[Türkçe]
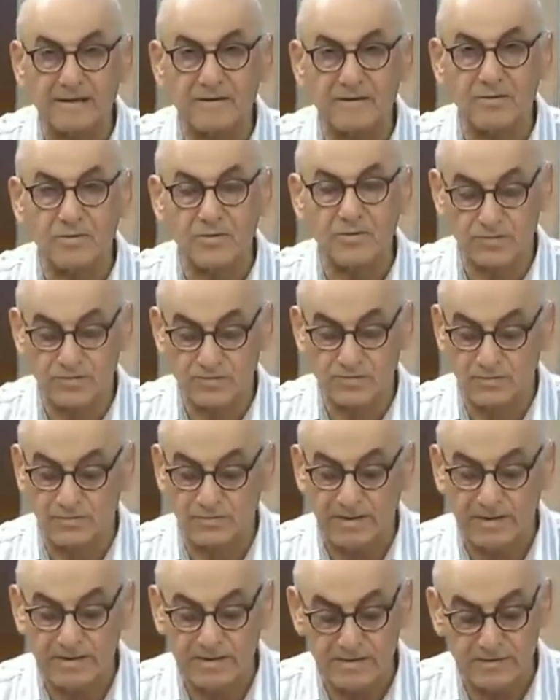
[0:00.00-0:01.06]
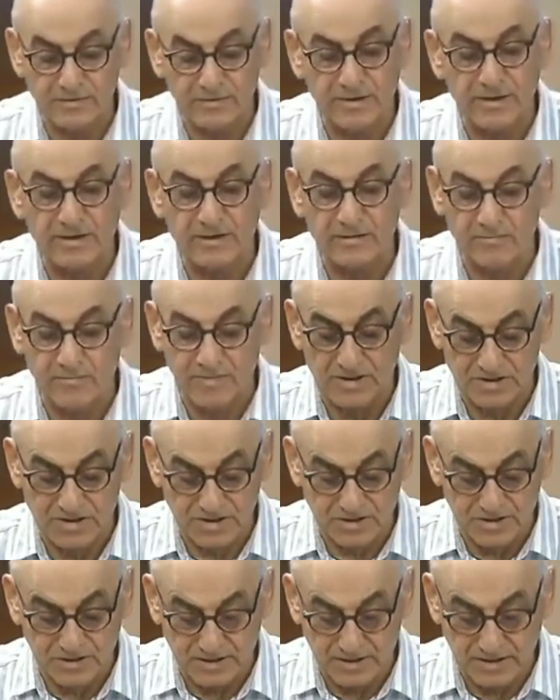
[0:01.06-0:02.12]
oyunu var Hürriyet'in
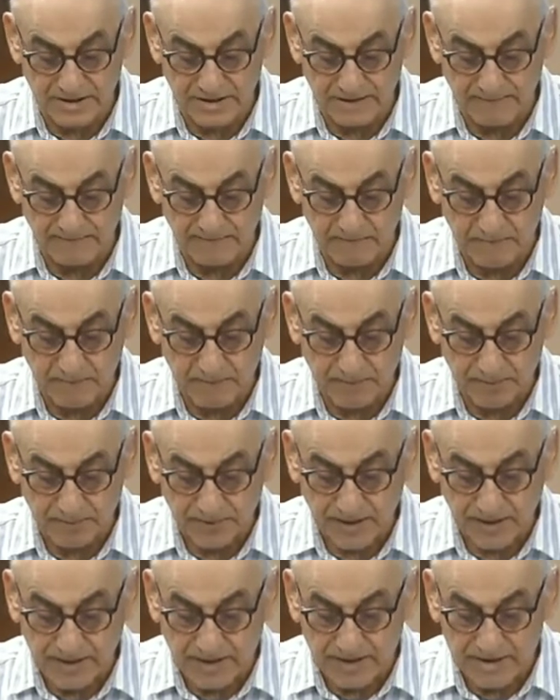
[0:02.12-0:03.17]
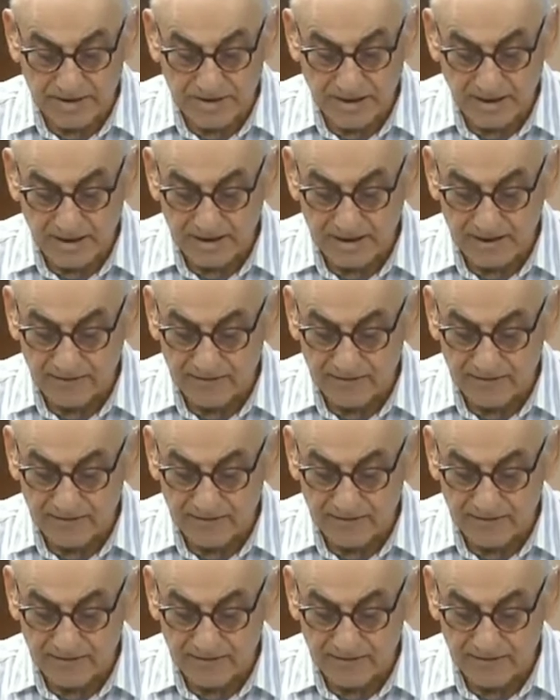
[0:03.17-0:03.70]
manşetinde. Schengen